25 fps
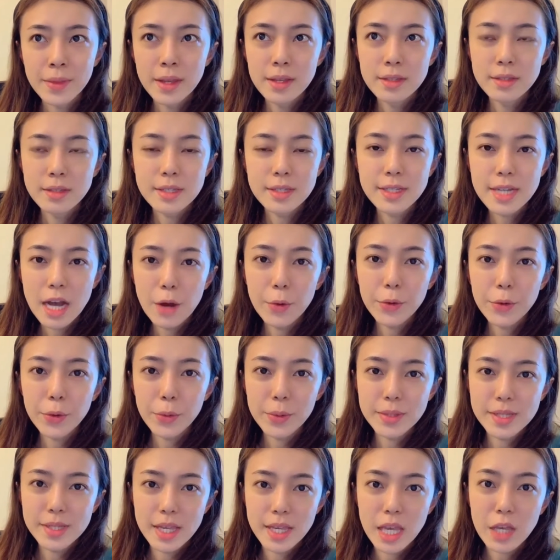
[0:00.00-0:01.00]
经常会用一
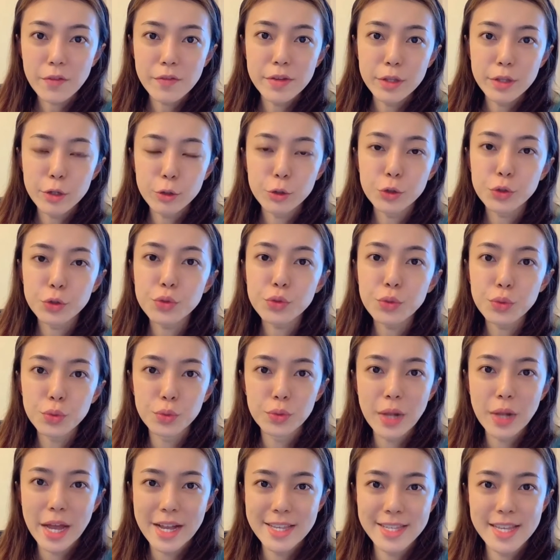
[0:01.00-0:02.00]
些英文的术语
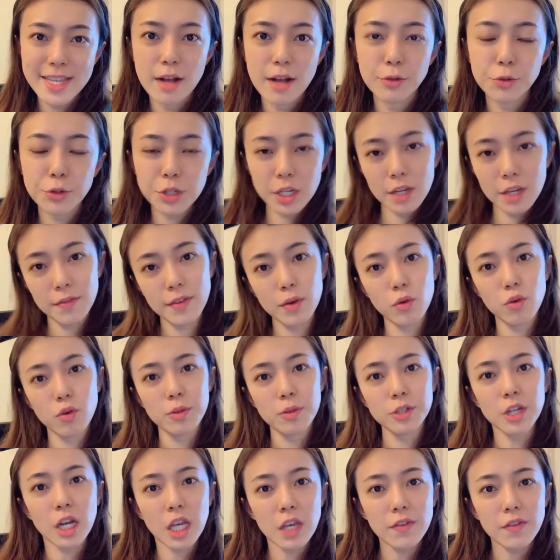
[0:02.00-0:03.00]
来讲，就是因为我们
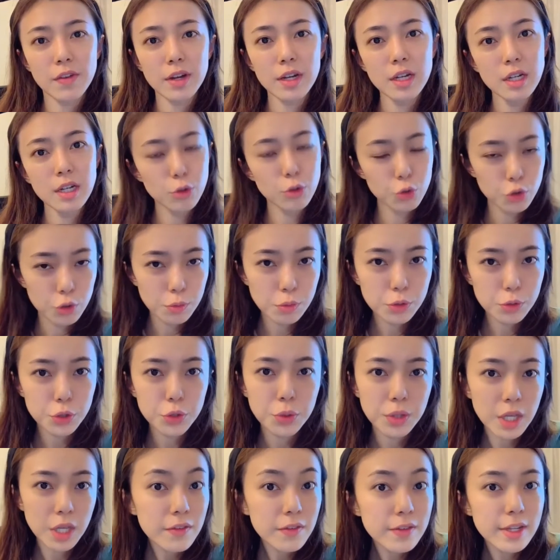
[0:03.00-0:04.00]
上英文课全部是用
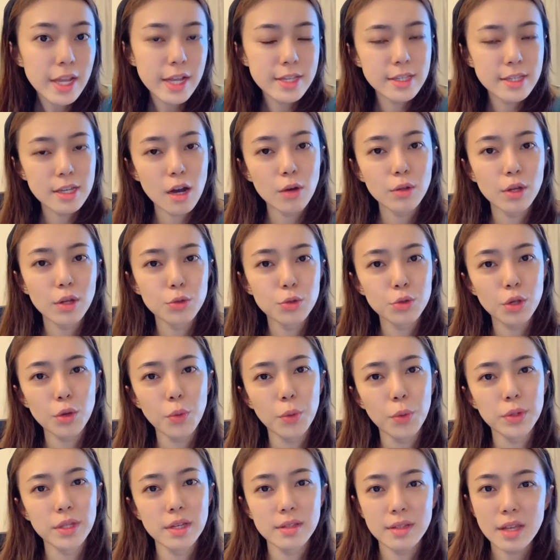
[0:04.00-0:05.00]
英文来教的，所以我
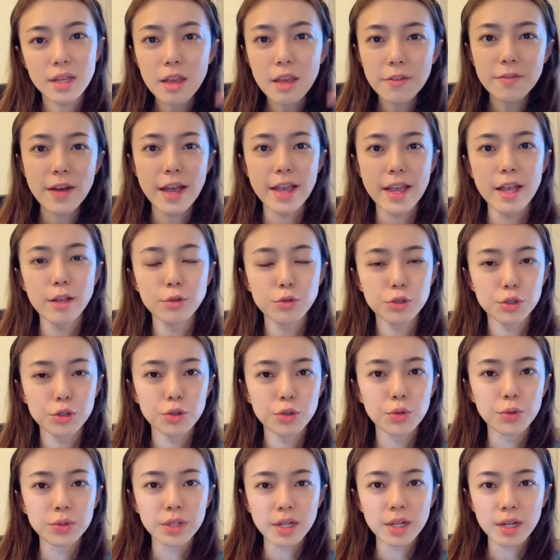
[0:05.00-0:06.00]
的第一反应就是
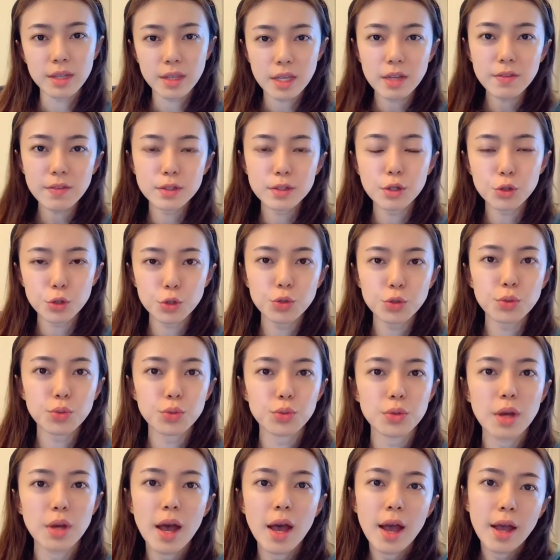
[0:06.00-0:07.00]
用那个英文的术
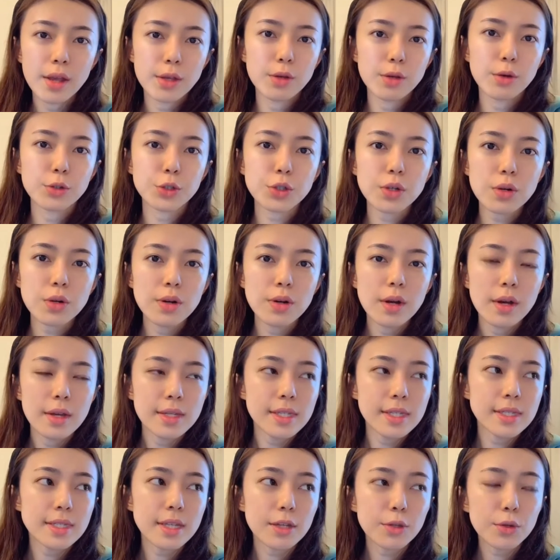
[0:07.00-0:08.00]
语。有时候
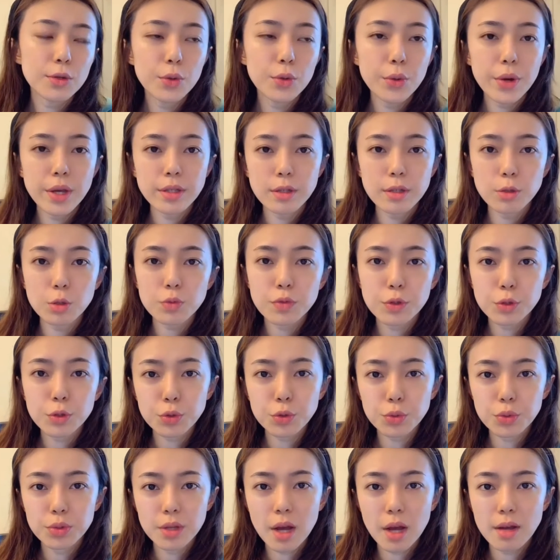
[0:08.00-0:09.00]
现在用会一些中文
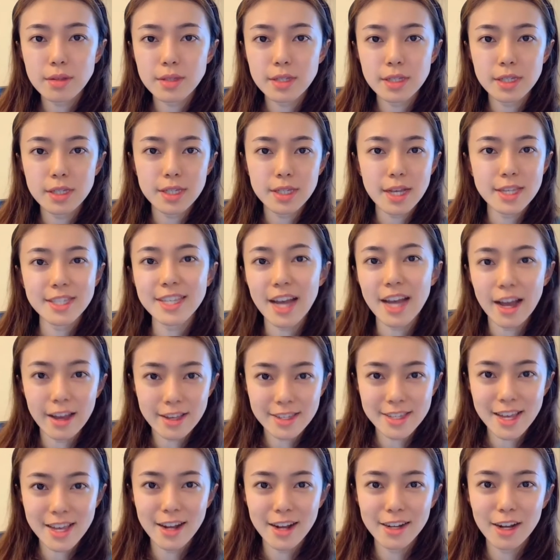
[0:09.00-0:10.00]
术语要自己再想一
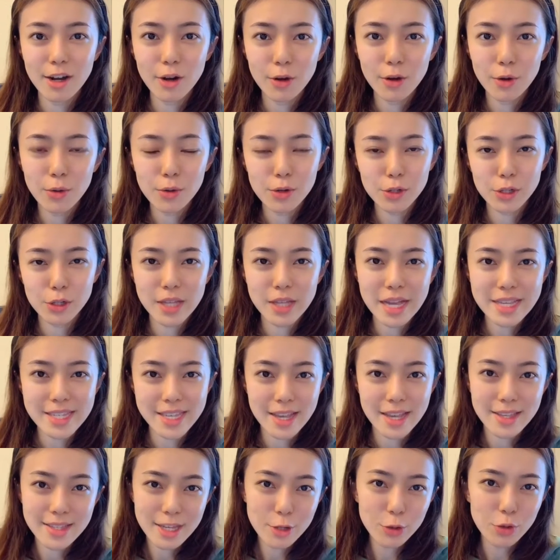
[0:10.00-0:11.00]
想，然后或者是在
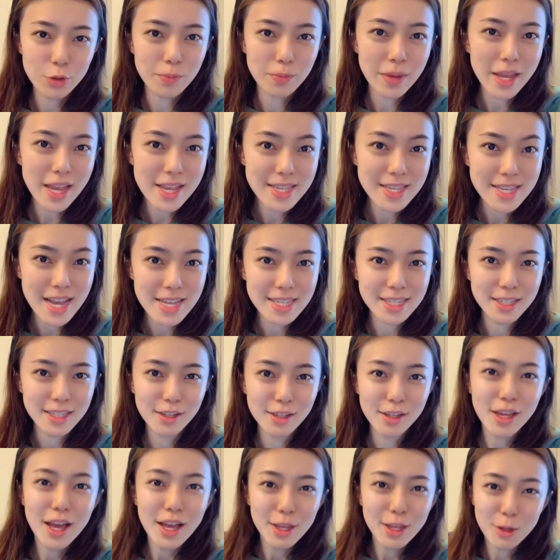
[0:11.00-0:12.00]
前期准备一下才能
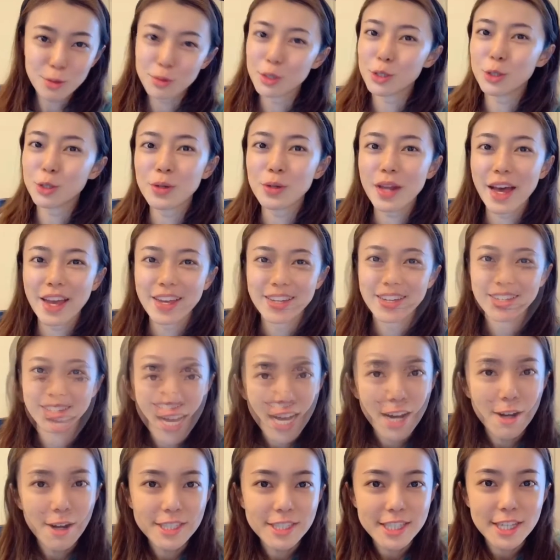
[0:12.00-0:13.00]
用得出来。
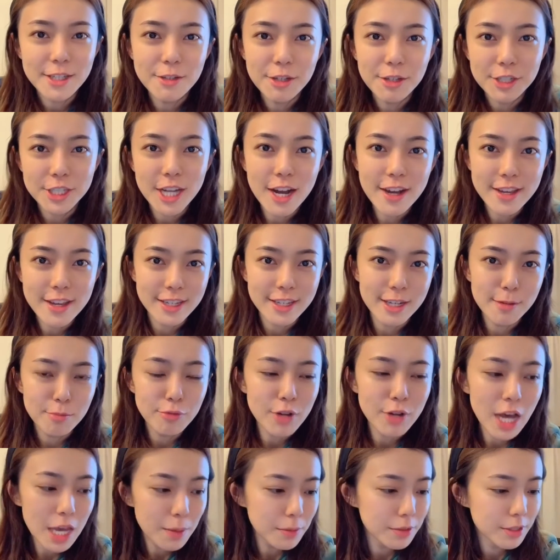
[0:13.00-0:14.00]
好，现在就上一个
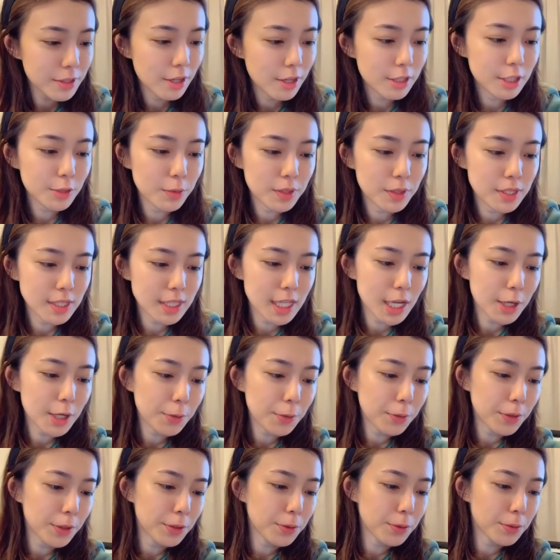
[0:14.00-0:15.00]
primer，也是我今天
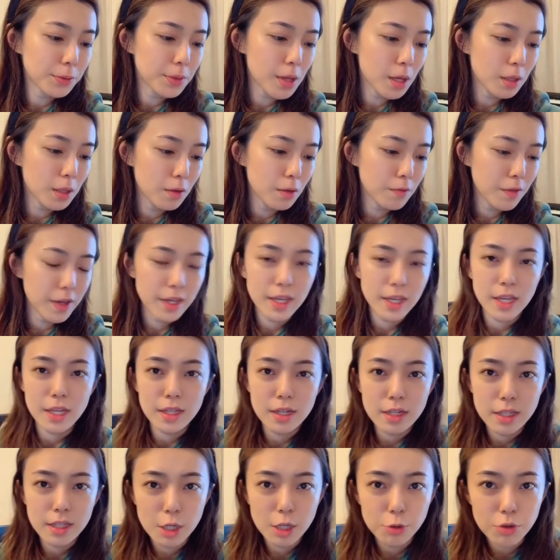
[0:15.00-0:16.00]
会用到的唯一的
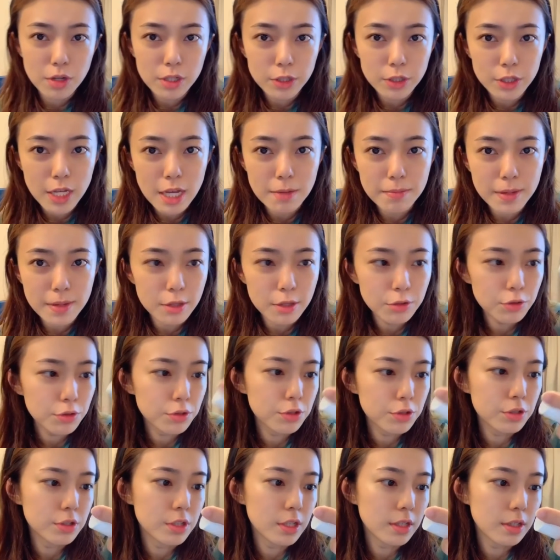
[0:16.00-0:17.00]
底妆产品，就
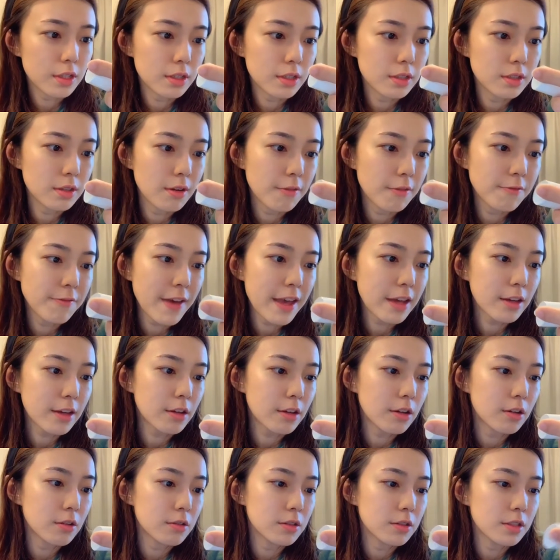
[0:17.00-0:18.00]
是这个
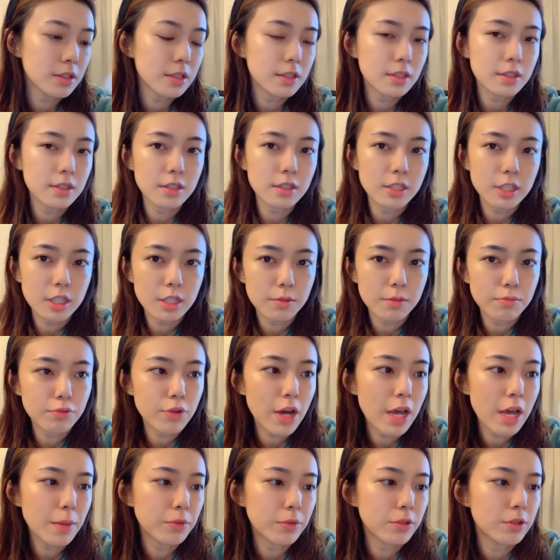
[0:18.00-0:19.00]
FANCL 的这个
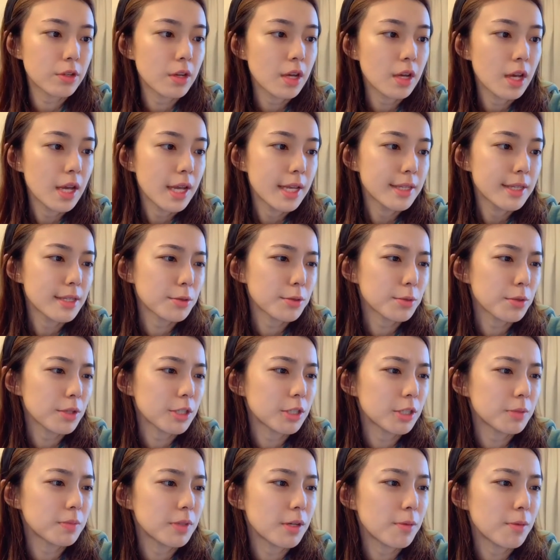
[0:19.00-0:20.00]
primer，叫做
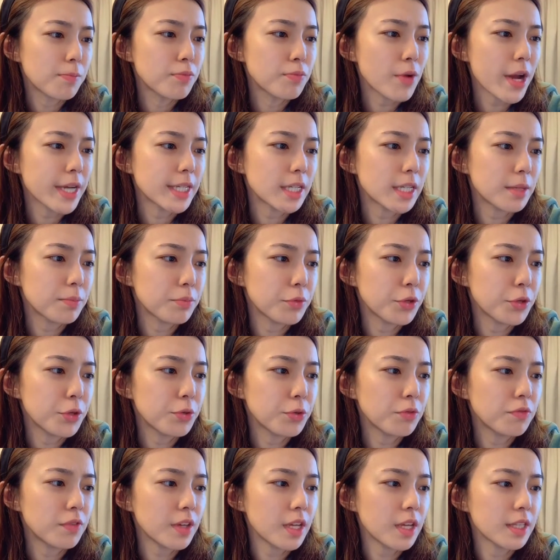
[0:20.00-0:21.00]
什么 Bright Up
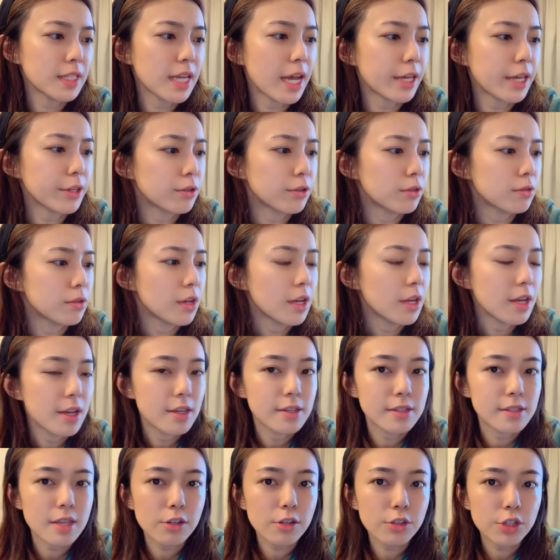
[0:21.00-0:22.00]
UV，它有
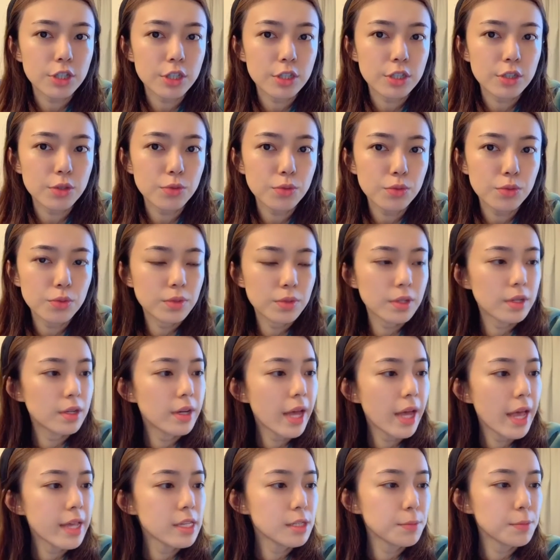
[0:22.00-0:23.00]
三十五的
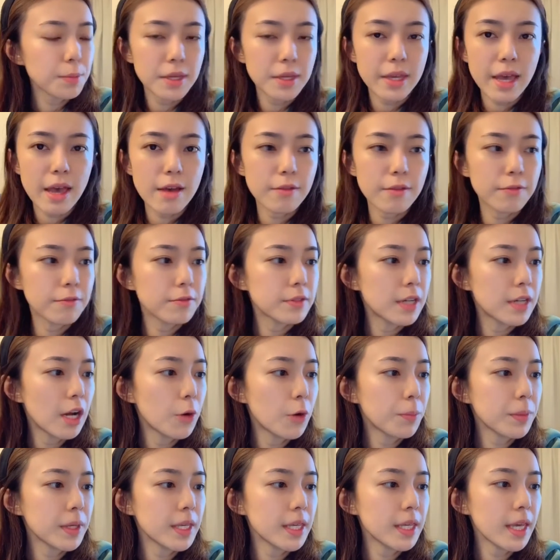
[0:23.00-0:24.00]
SPF，然后
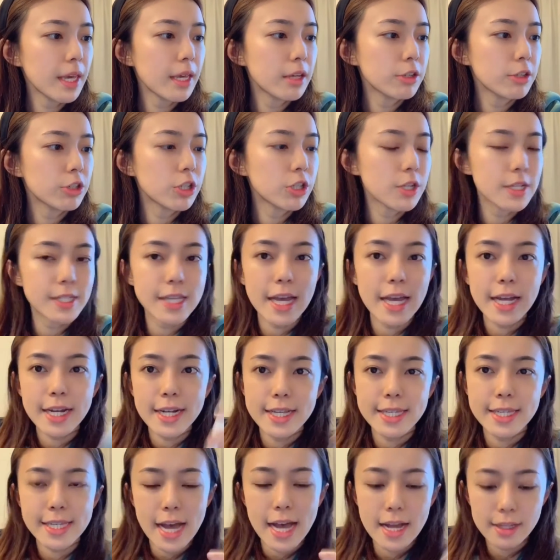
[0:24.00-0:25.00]
PA 是三个
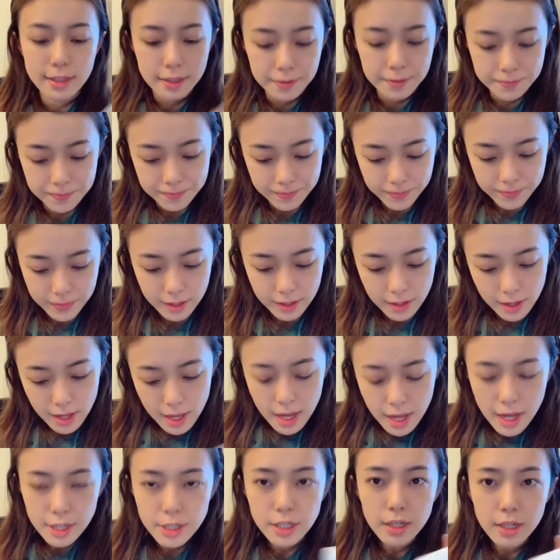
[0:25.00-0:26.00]
加的，
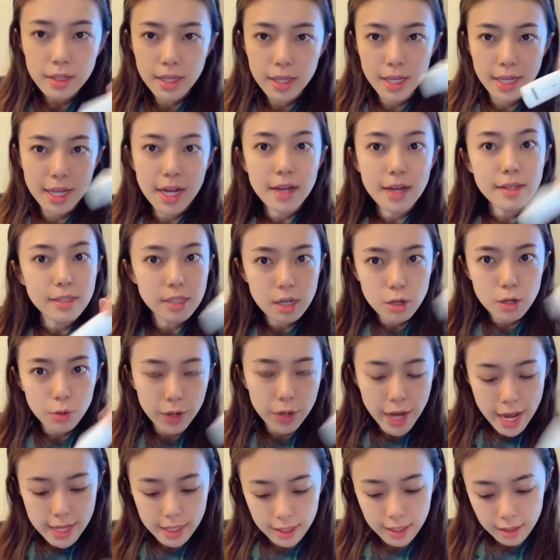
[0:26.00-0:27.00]
这个提亮效果
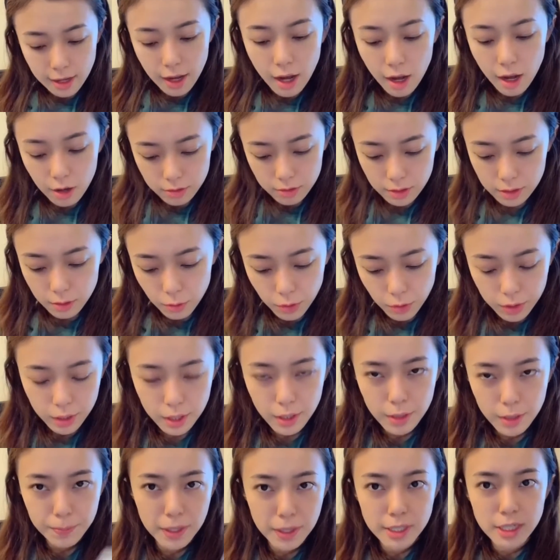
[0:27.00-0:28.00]
还挺好的。我
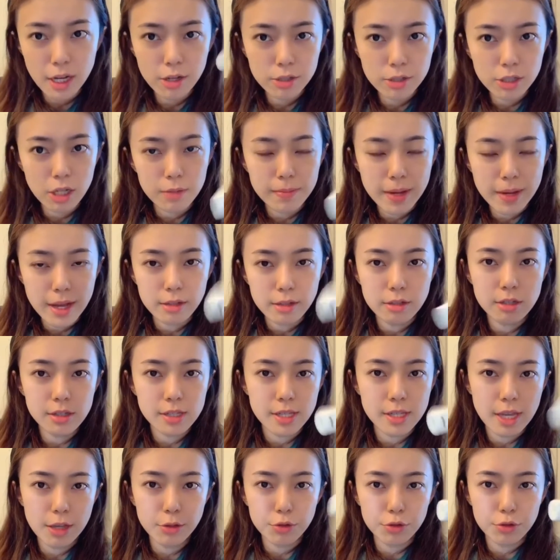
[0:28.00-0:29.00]
平常上班之
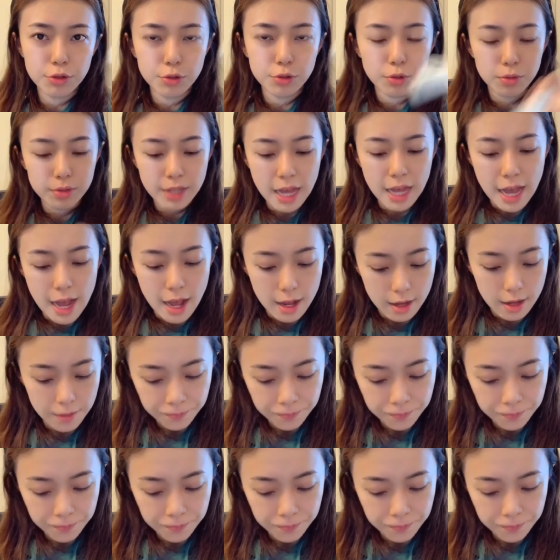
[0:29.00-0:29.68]
前就是用它。